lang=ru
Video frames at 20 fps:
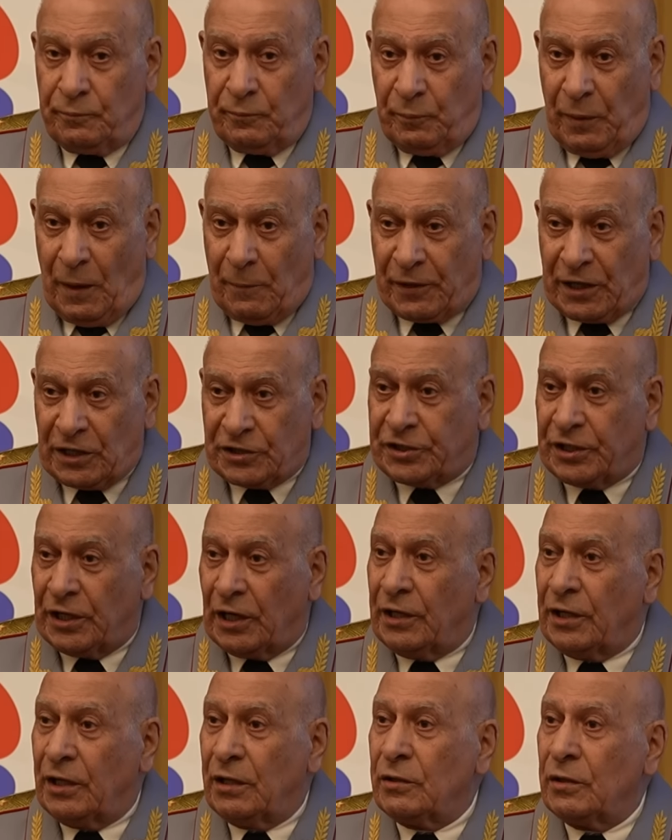
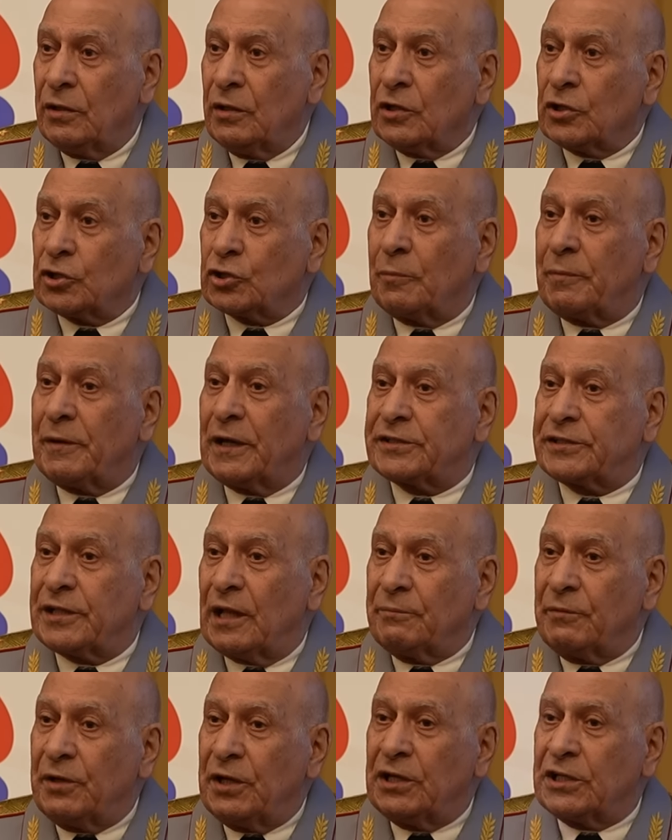попросили чтобы я
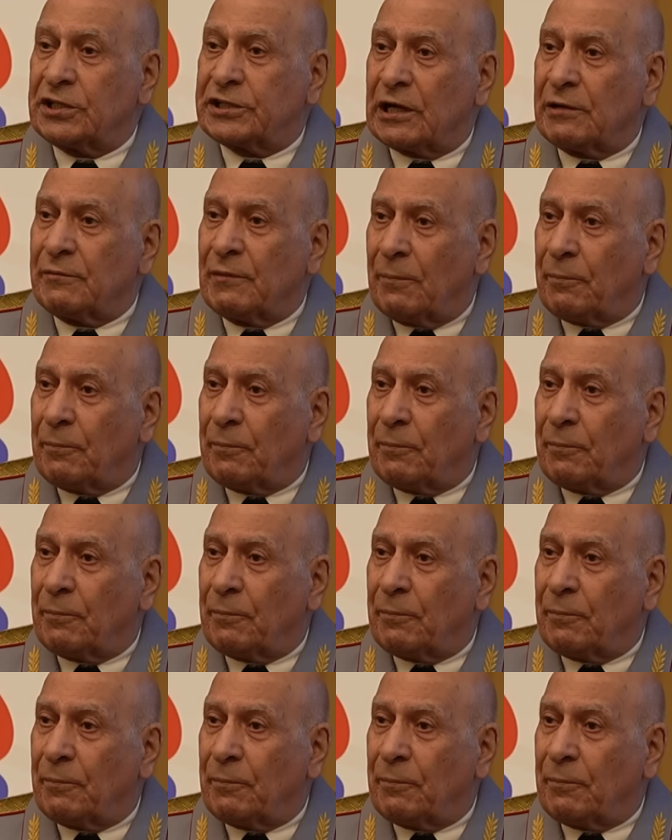стал министром